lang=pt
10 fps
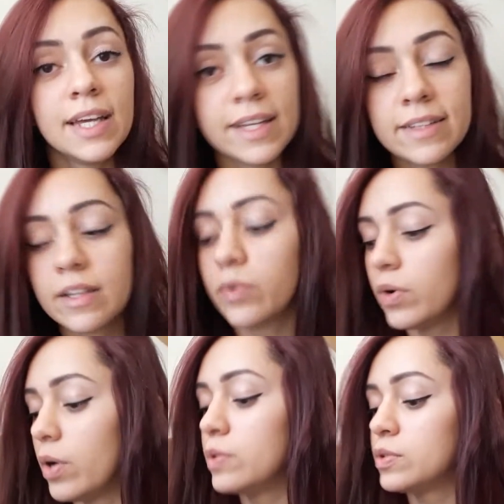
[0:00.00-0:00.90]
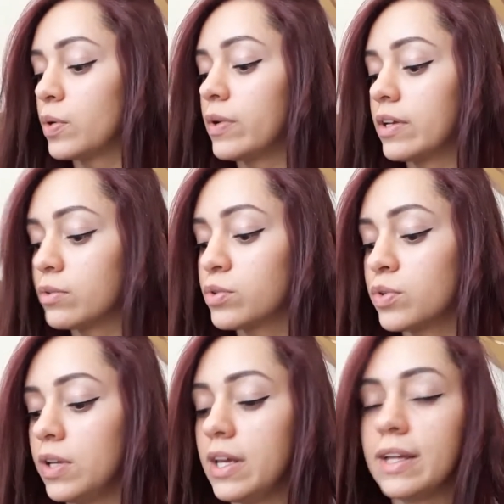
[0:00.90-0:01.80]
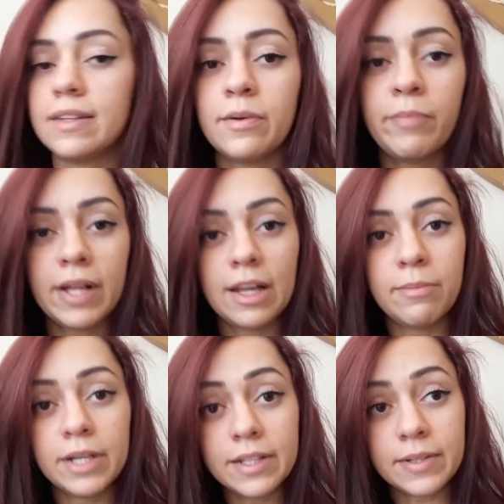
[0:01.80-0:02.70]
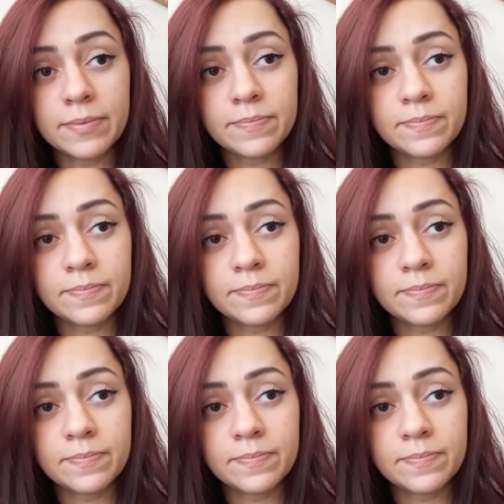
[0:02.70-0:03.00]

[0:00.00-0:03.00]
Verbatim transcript: Então, eu estou lendo Julieta pela manhã.